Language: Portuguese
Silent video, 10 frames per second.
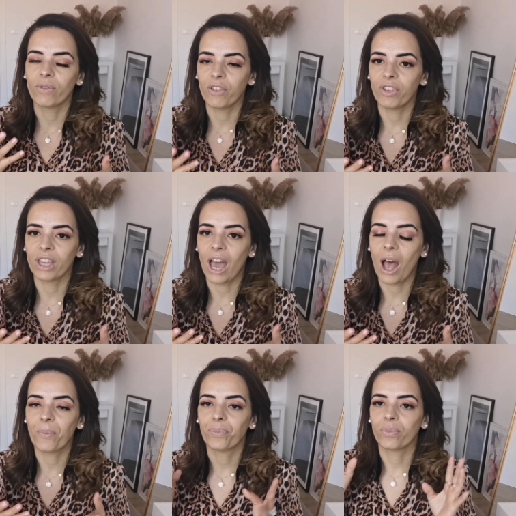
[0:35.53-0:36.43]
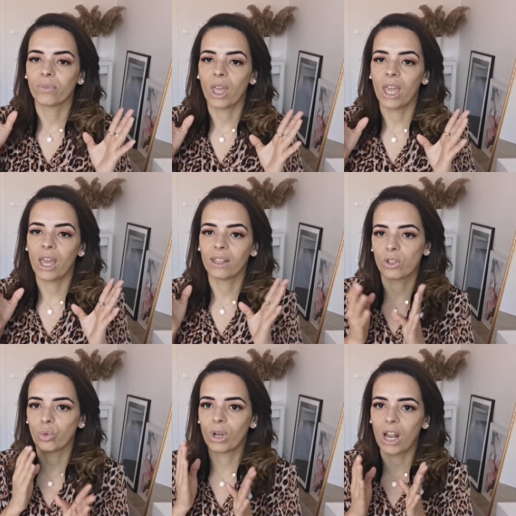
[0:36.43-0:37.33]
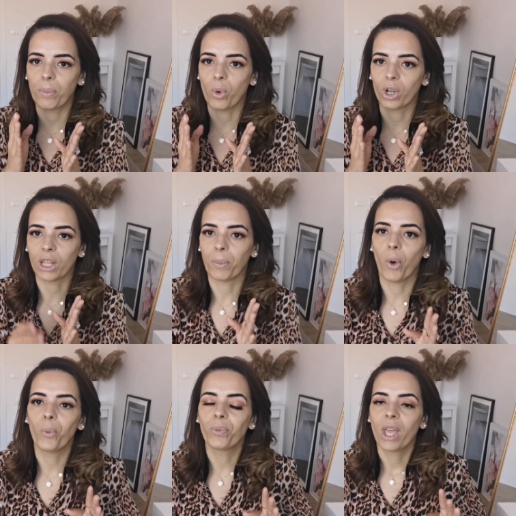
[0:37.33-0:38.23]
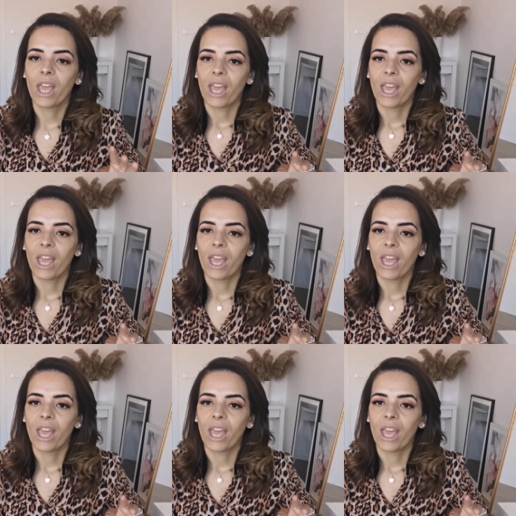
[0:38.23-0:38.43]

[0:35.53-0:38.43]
que vai ficar é, a textura na boca, tá bom?